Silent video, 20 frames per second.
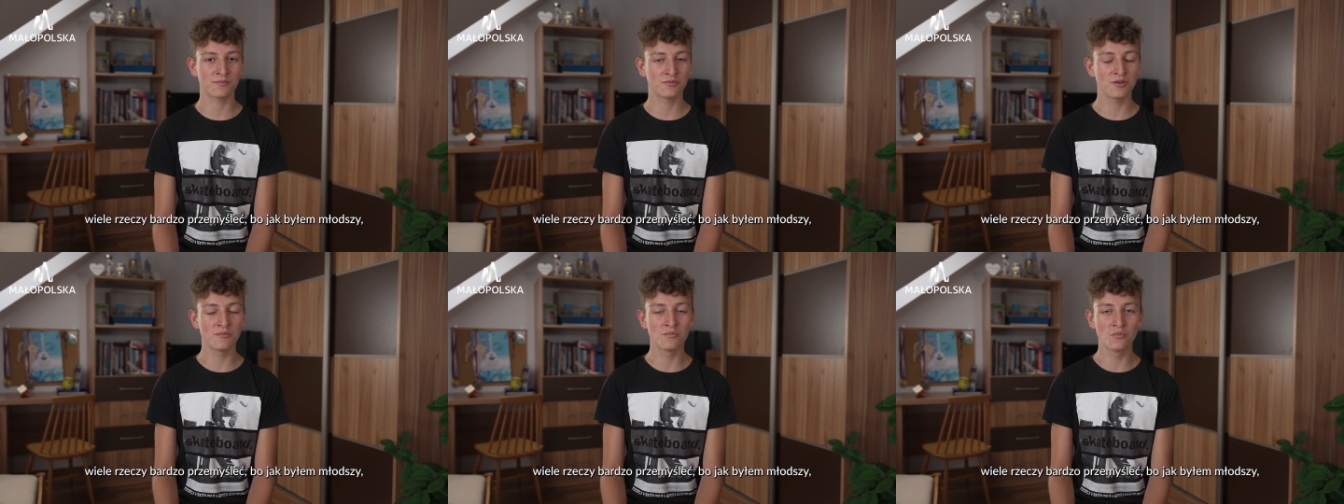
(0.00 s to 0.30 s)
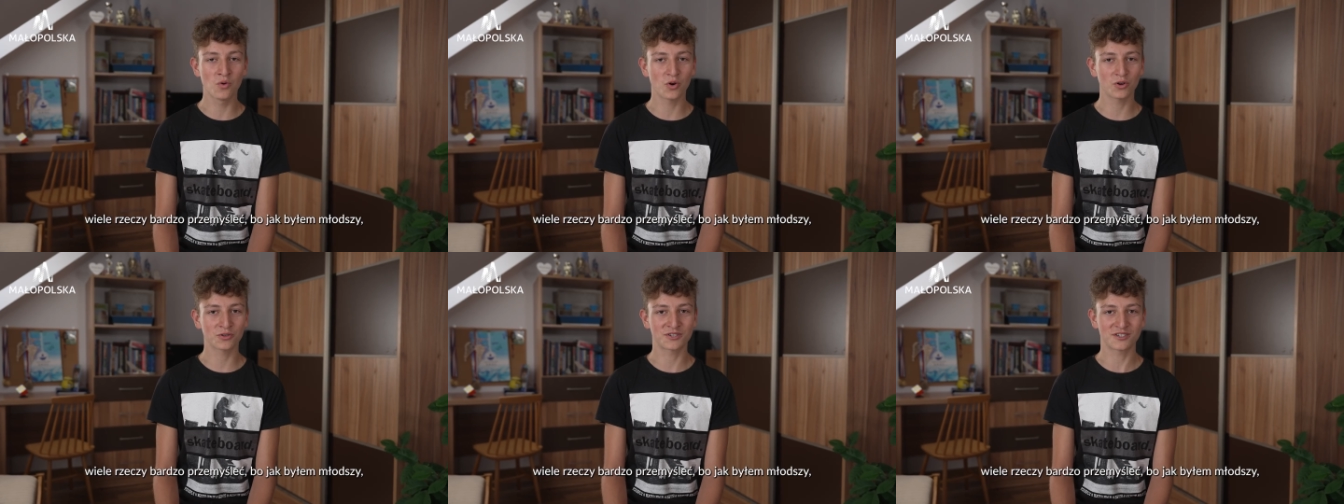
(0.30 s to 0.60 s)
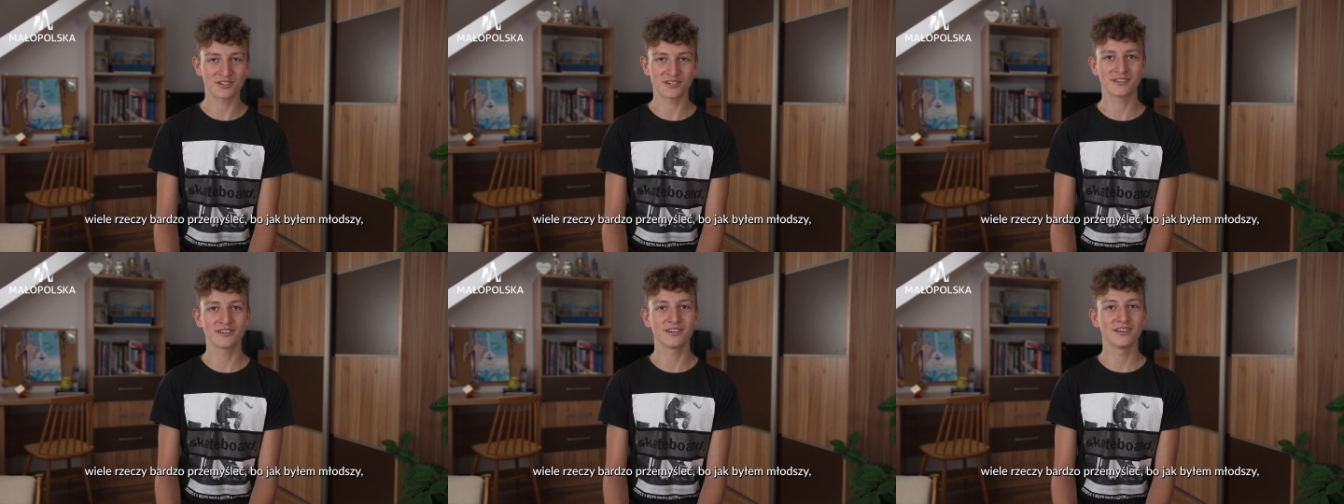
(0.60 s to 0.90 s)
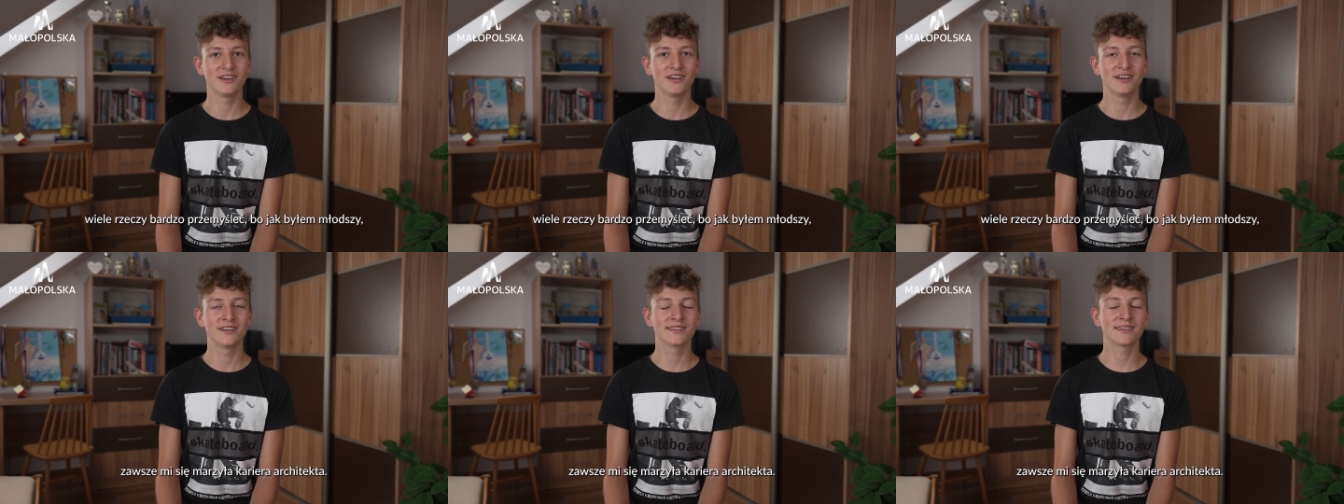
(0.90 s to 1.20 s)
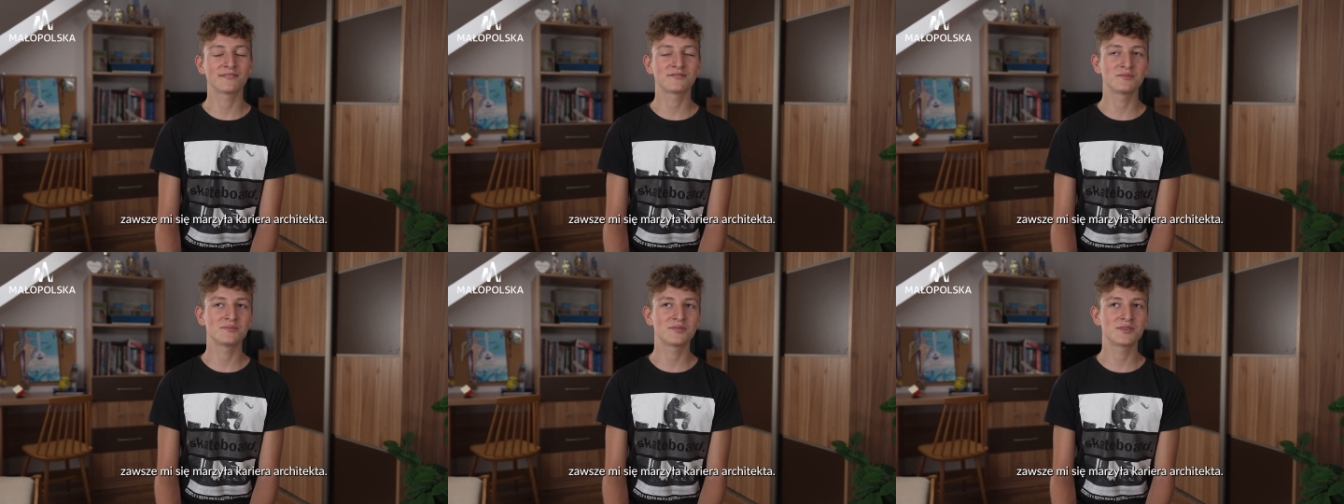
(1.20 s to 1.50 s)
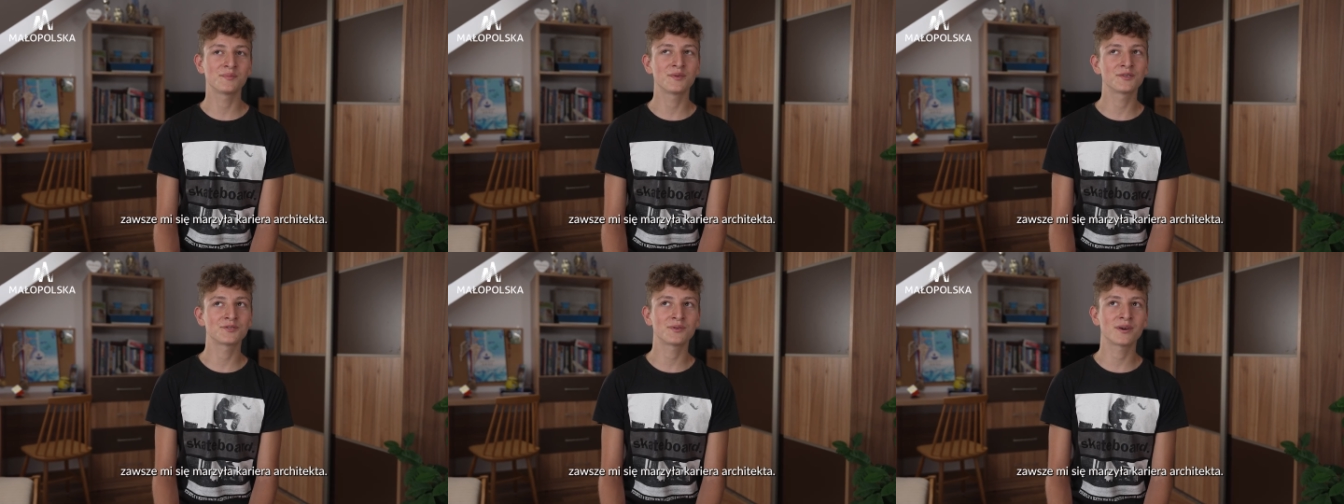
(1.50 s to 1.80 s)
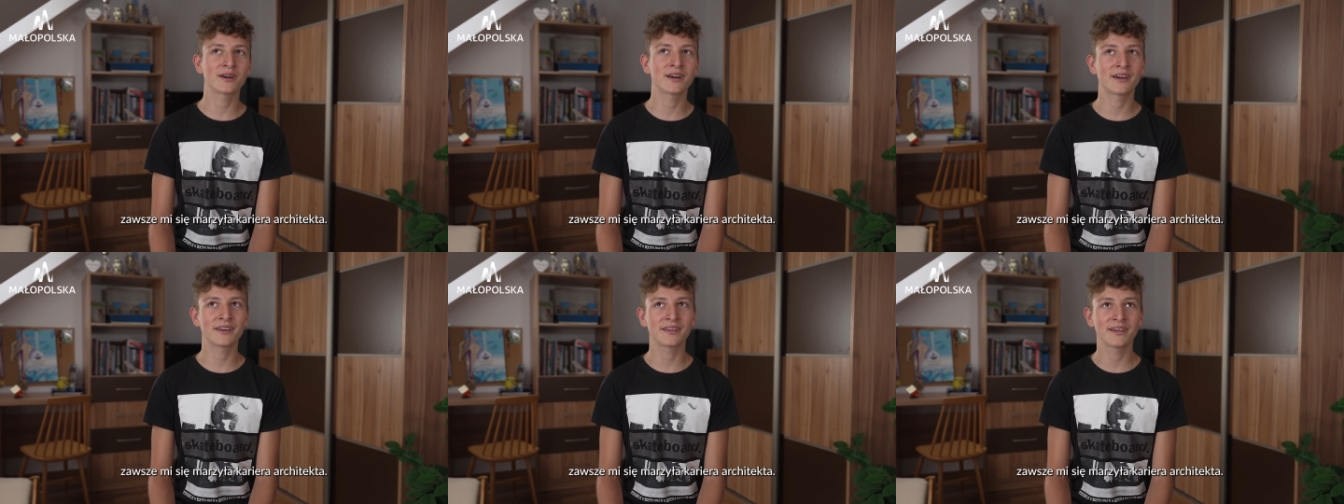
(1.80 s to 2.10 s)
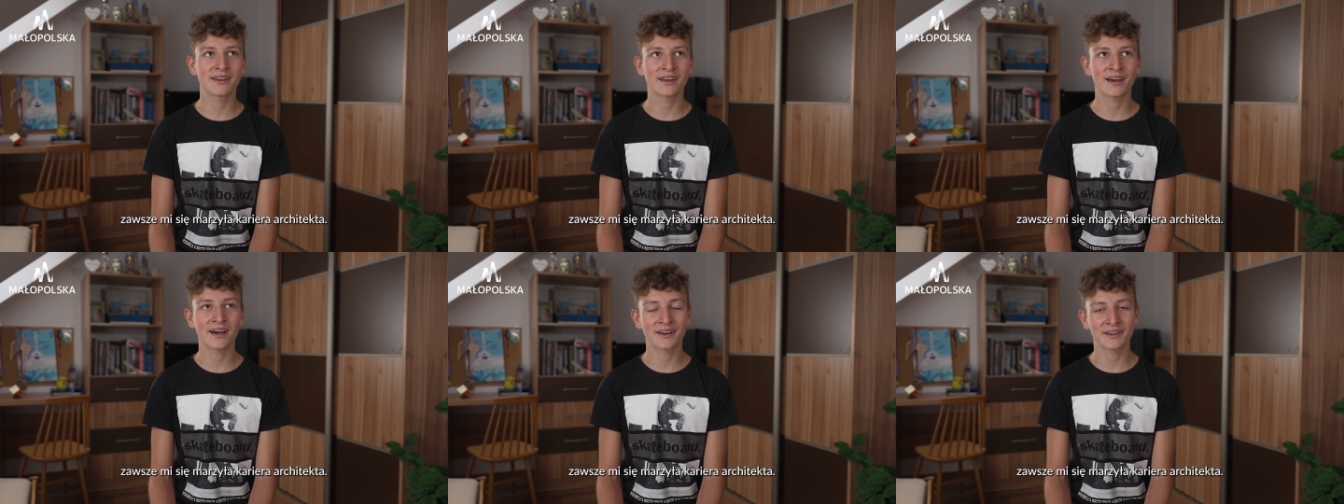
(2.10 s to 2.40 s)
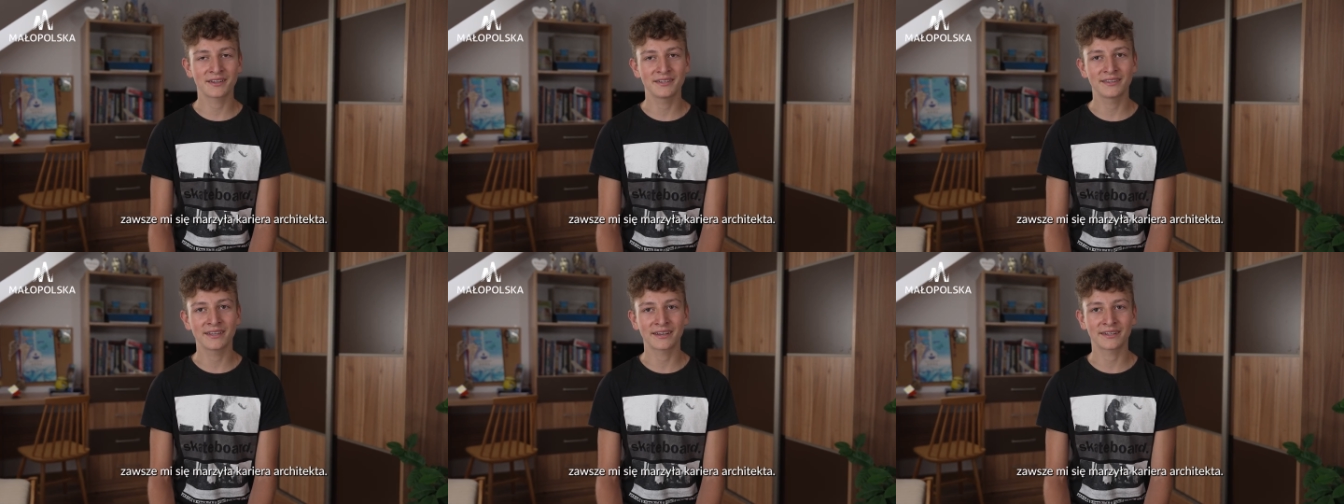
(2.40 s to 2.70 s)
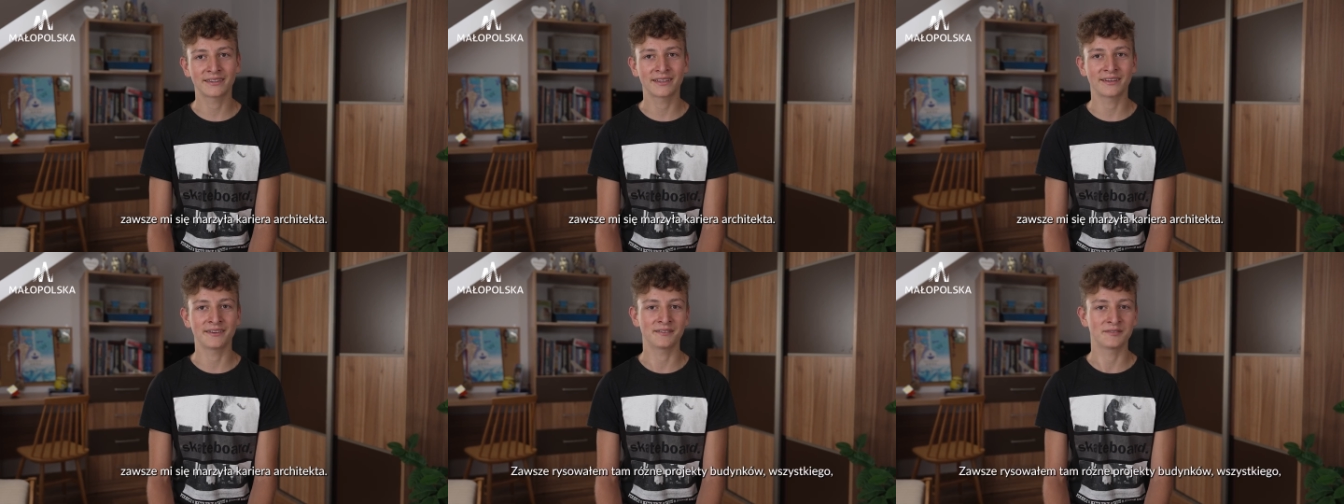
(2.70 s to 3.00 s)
byłem młodszy, zawsze mi się marzyła kariera architekta.